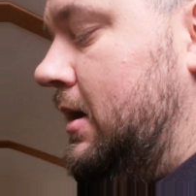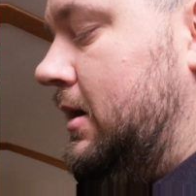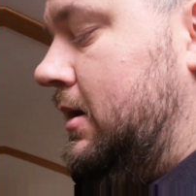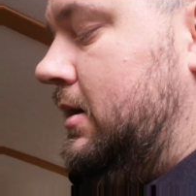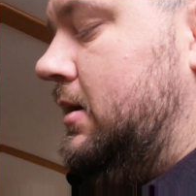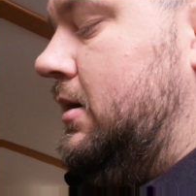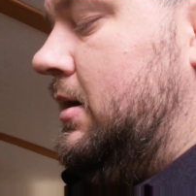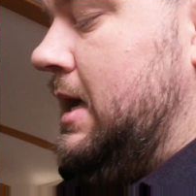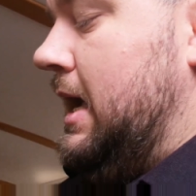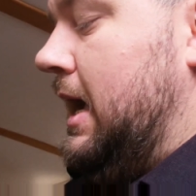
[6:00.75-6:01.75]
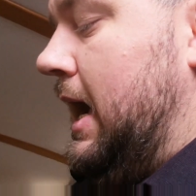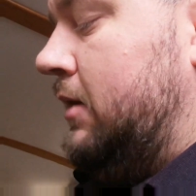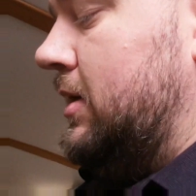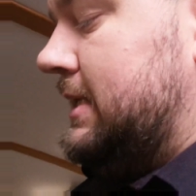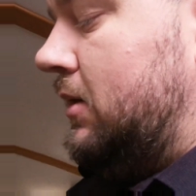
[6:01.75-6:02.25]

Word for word: Euh, à quoi ça